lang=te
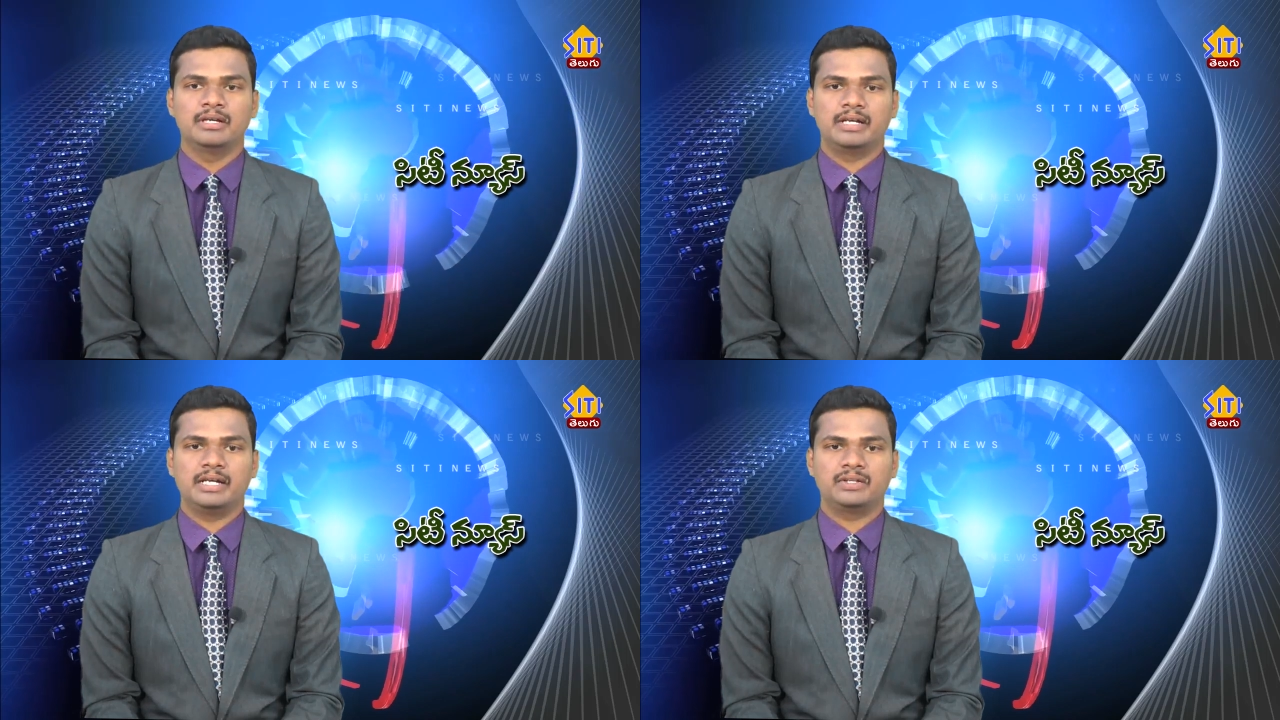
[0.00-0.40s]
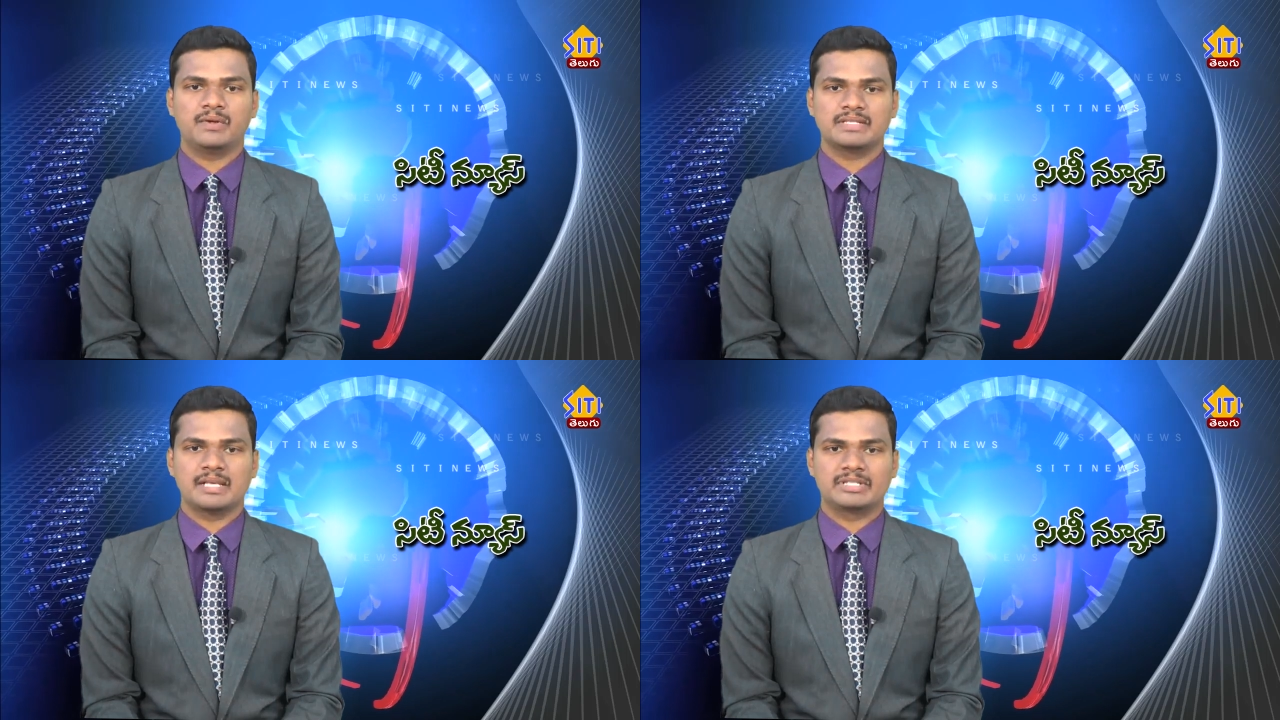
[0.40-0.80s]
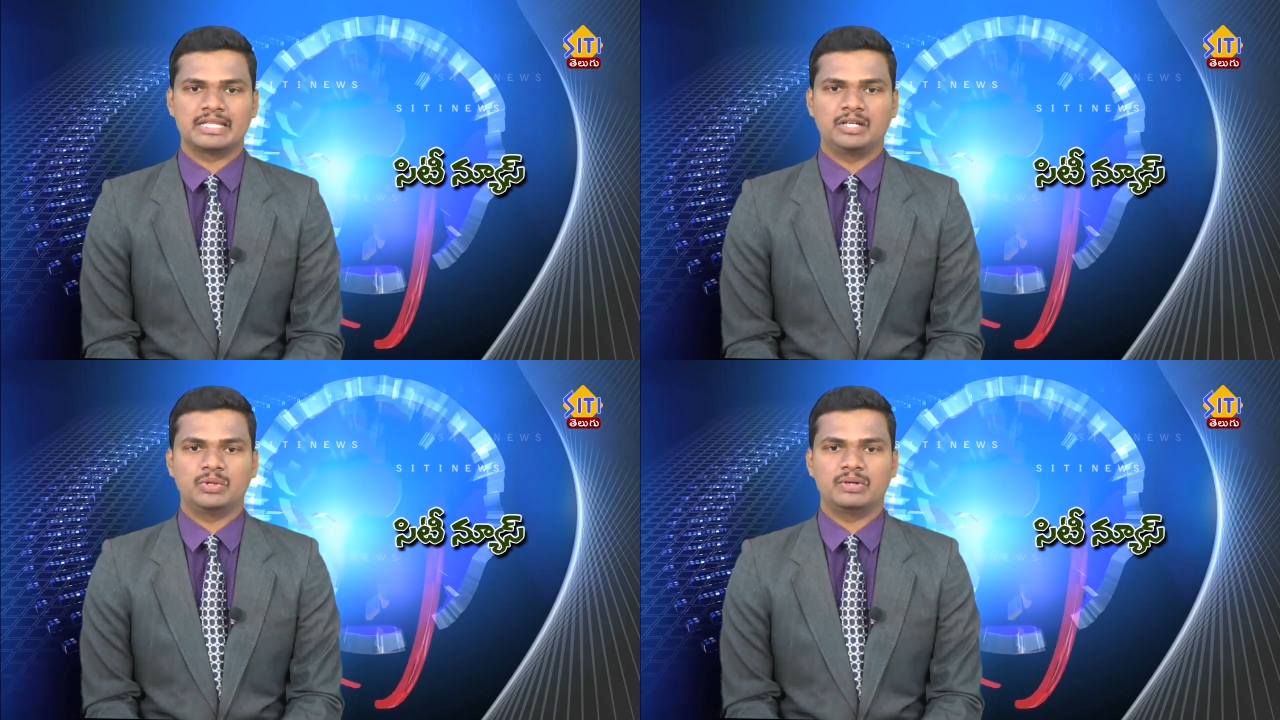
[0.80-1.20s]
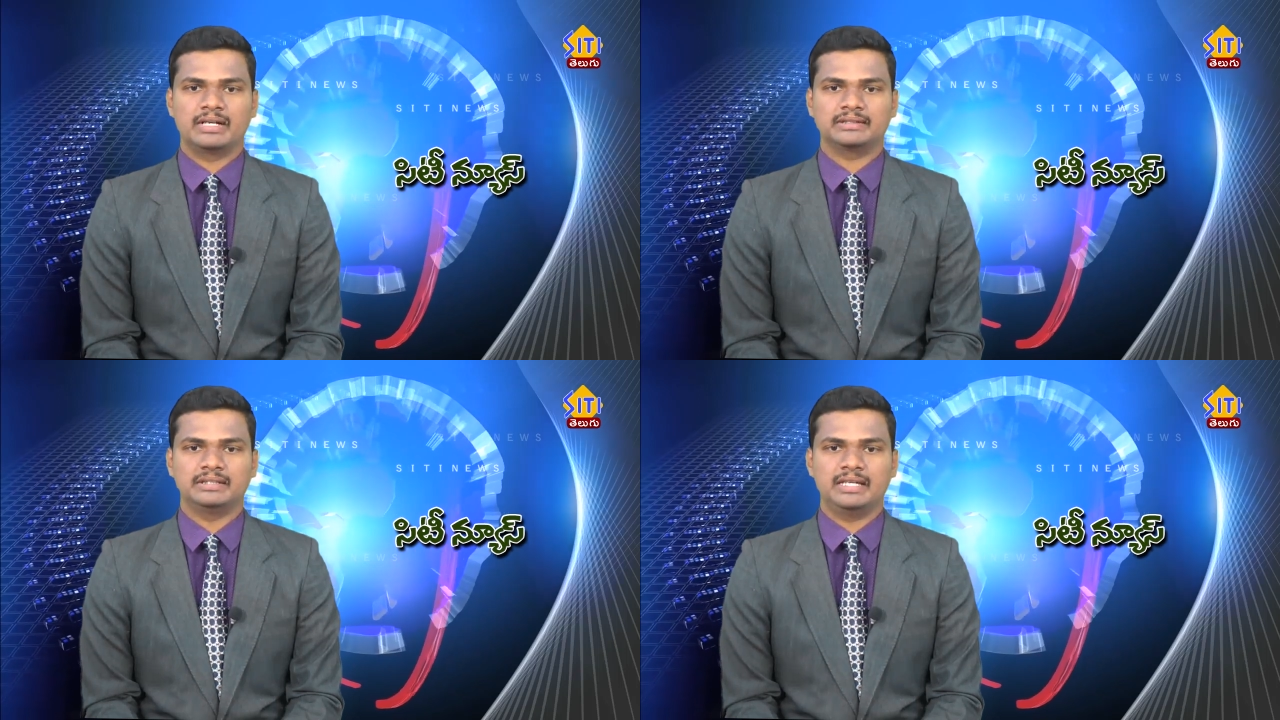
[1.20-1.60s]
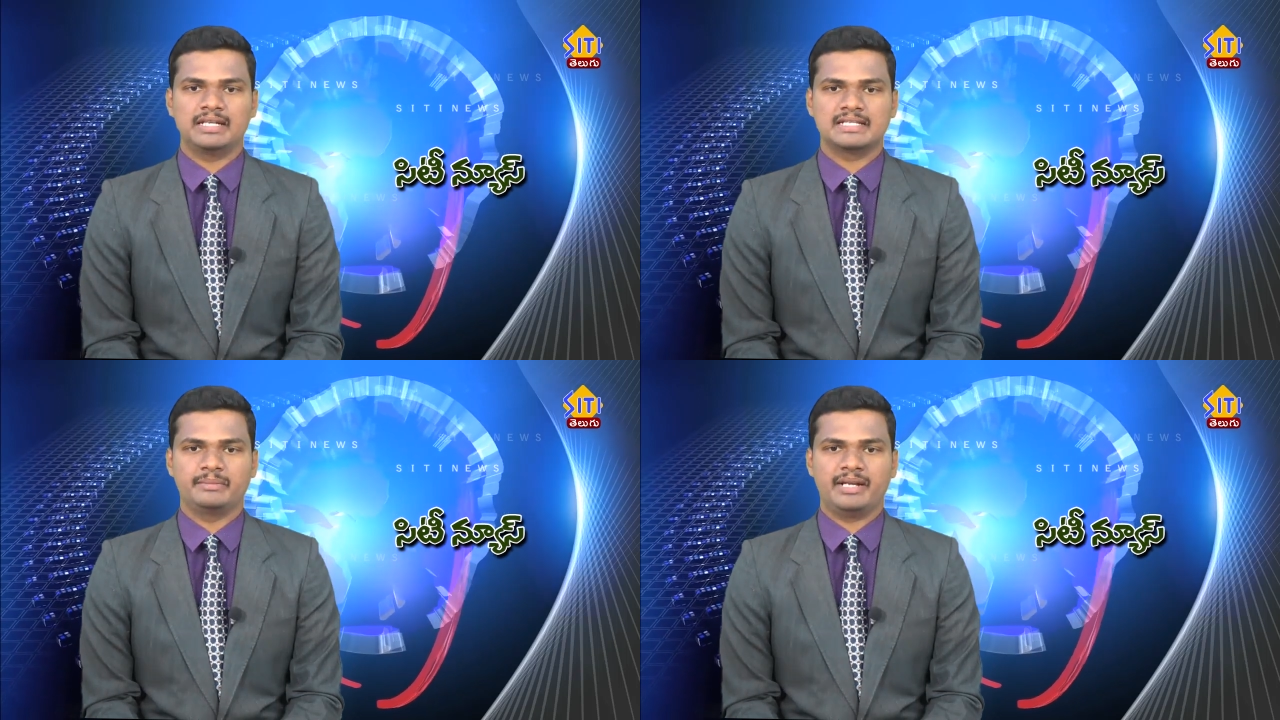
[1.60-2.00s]
రెడ్ క్రాస్ సంస్థలో రక్తదాన
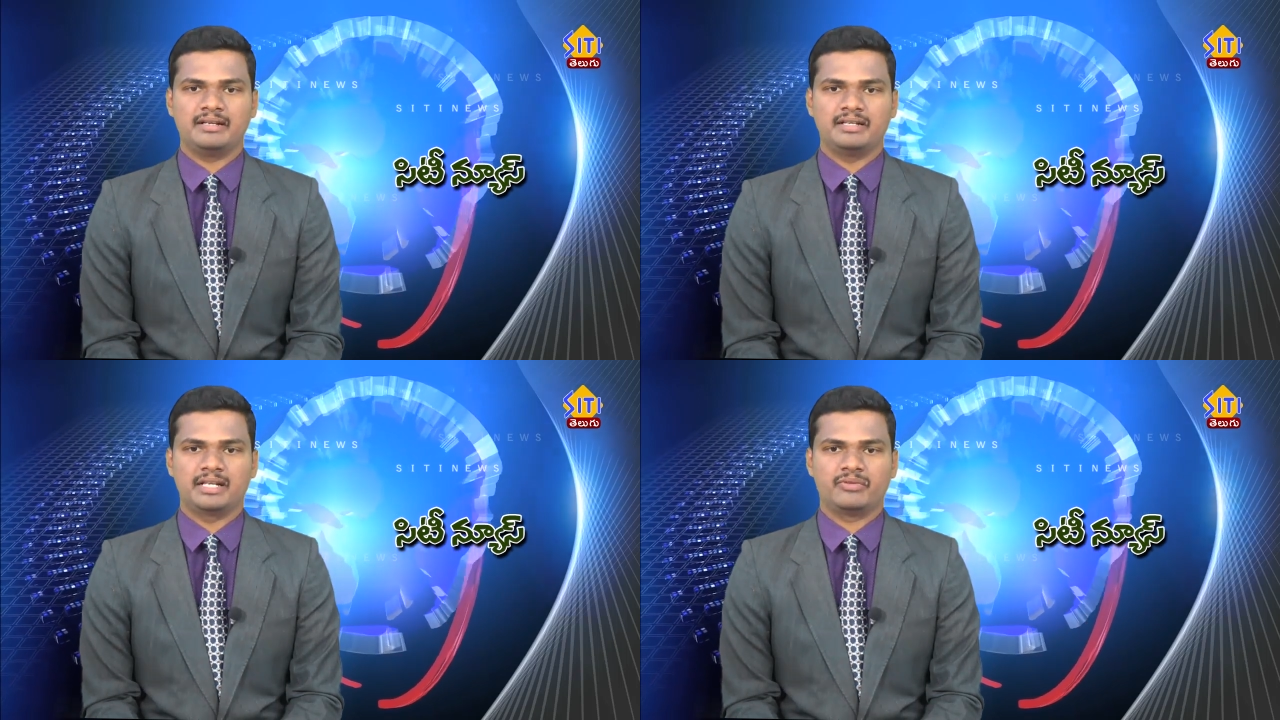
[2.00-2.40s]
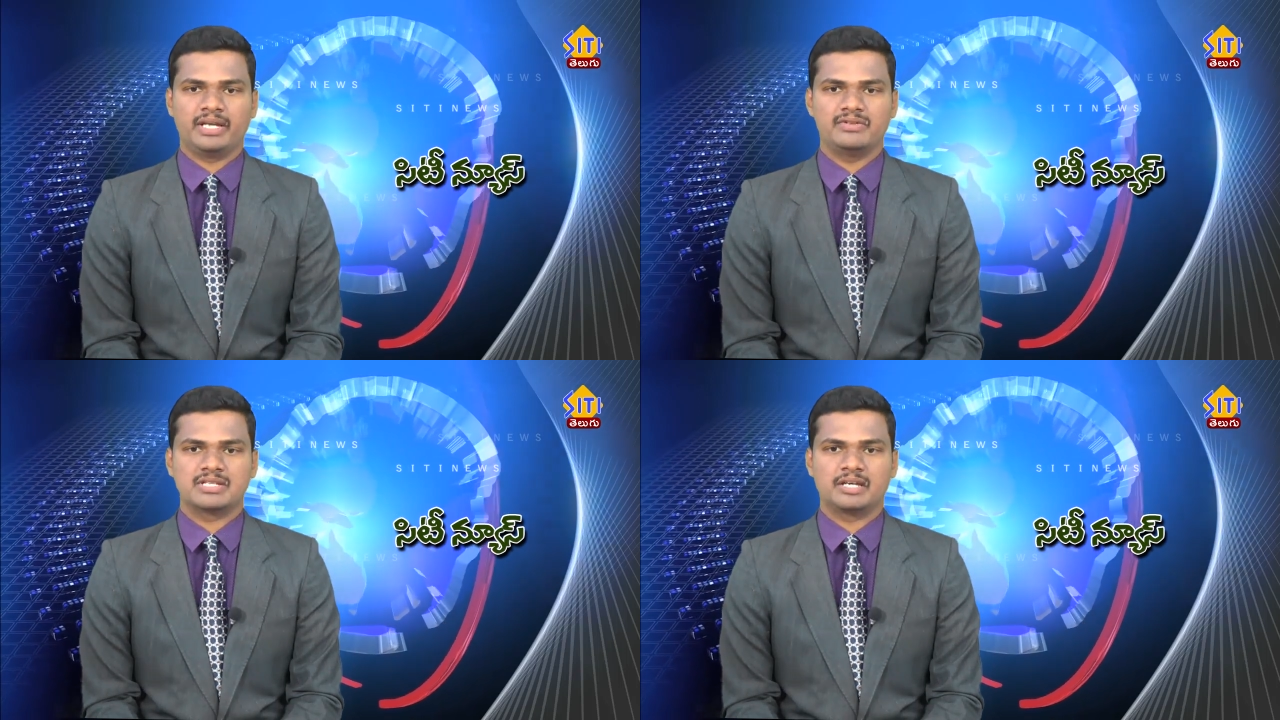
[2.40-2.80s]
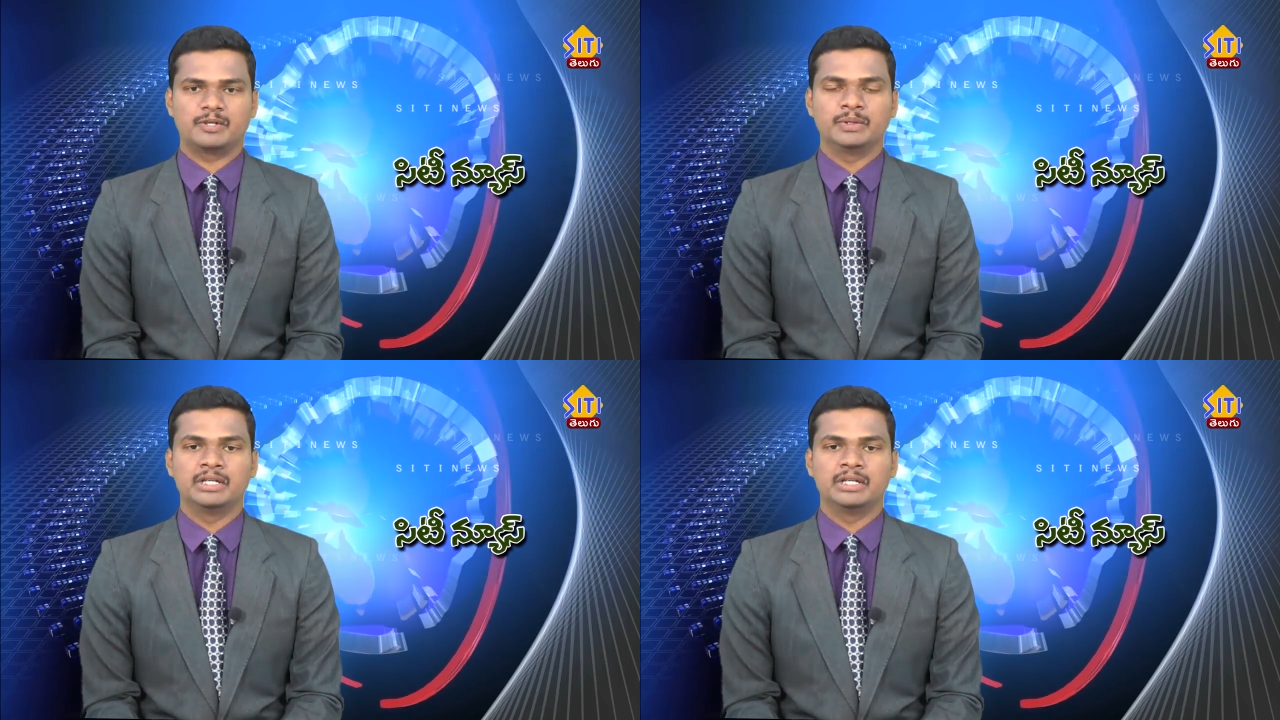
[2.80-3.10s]
శిబిరాన్ని నిర్వహించారు